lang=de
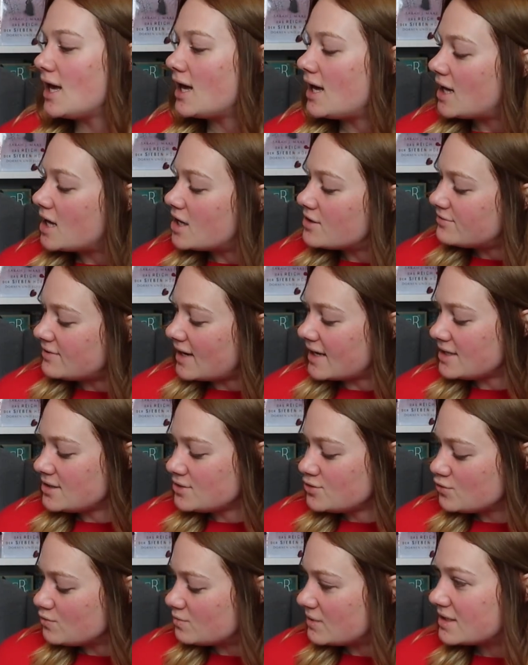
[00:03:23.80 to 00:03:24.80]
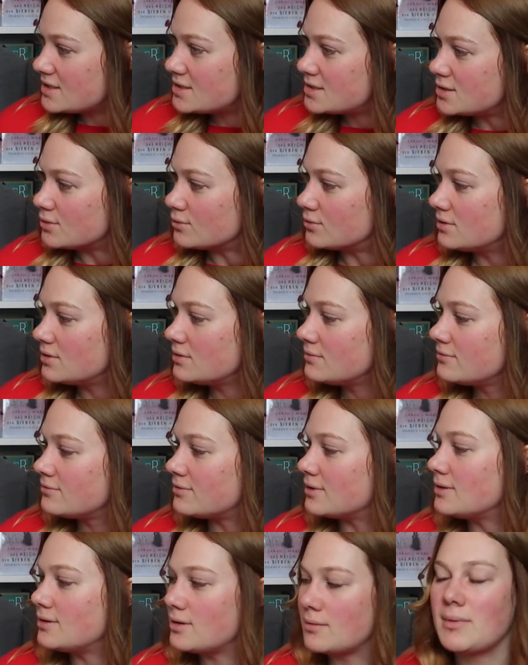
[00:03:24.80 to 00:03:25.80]
Äh, Fly Into My Soul
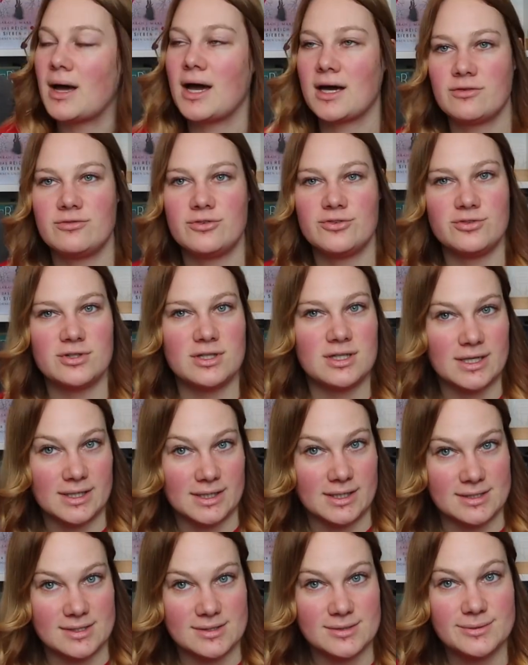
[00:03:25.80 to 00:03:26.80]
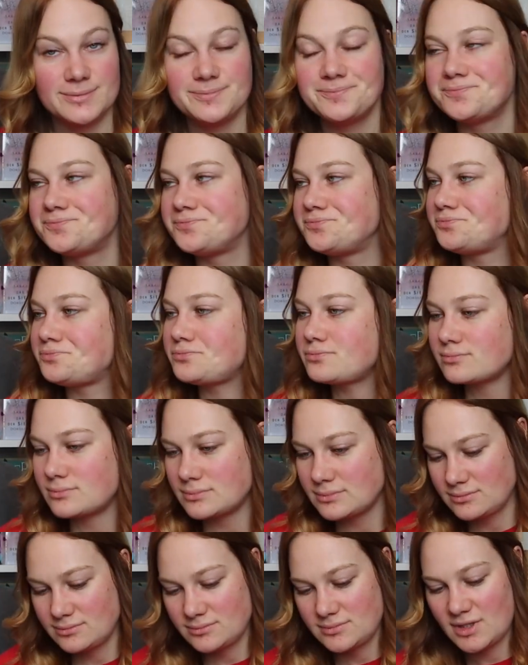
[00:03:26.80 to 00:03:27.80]
von Maren Vivian Hase.
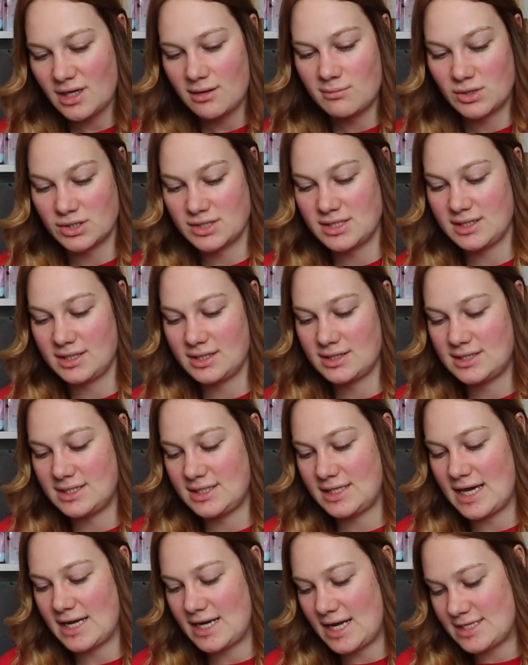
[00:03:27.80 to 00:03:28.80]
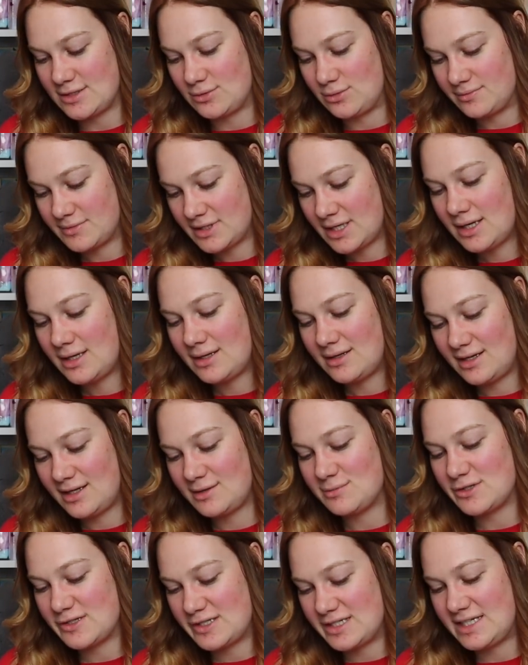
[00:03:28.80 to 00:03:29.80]
Machte ich richtig gerne. Also,
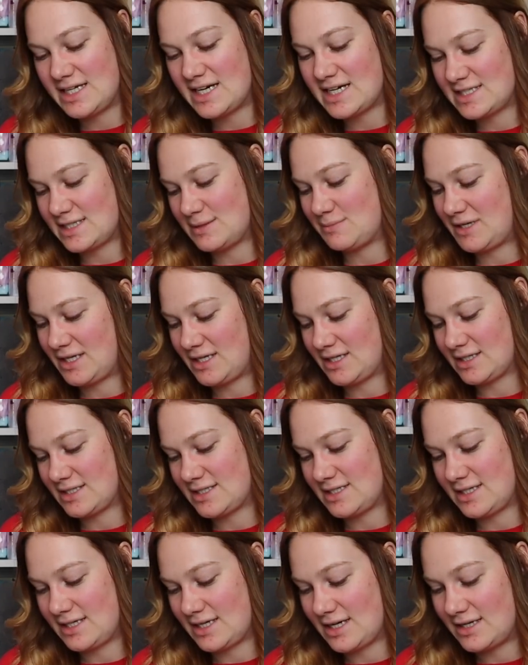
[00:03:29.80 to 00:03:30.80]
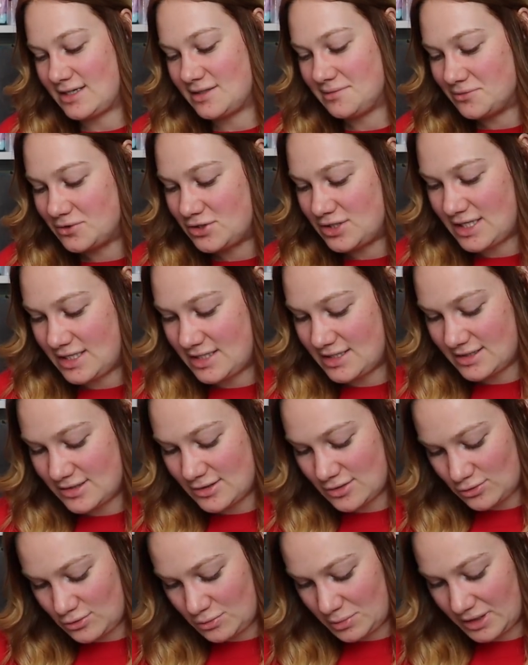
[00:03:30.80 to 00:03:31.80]
ich mochte die ersten beiden richtig gerne und der hier ist
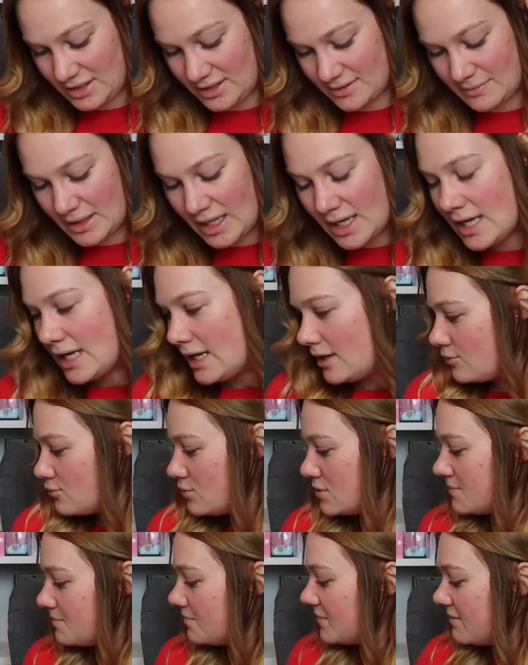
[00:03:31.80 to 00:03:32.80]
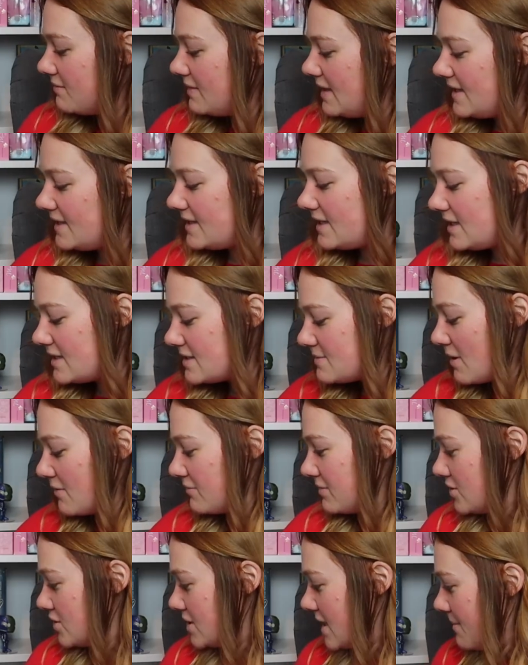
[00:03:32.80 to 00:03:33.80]
noch übrig. Gut, wir legen den jetzt mal
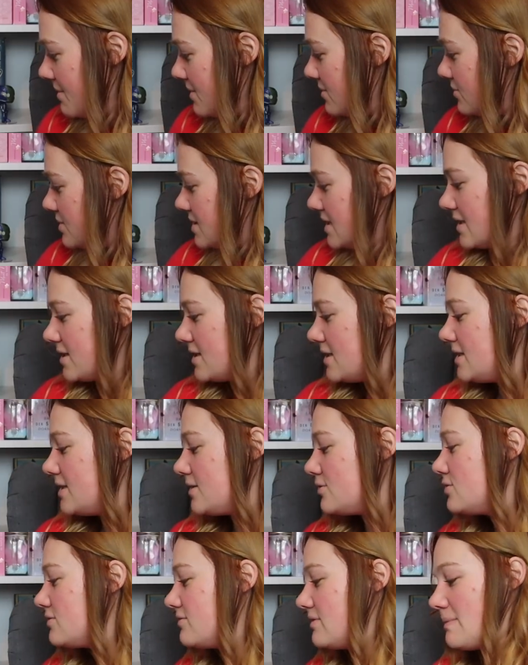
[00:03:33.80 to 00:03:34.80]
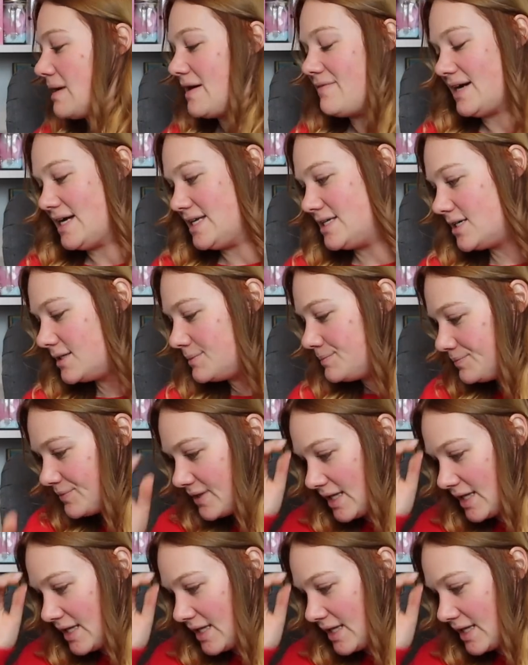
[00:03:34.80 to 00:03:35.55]
auf den Stapel und dann äh, gucken wir mal weiter.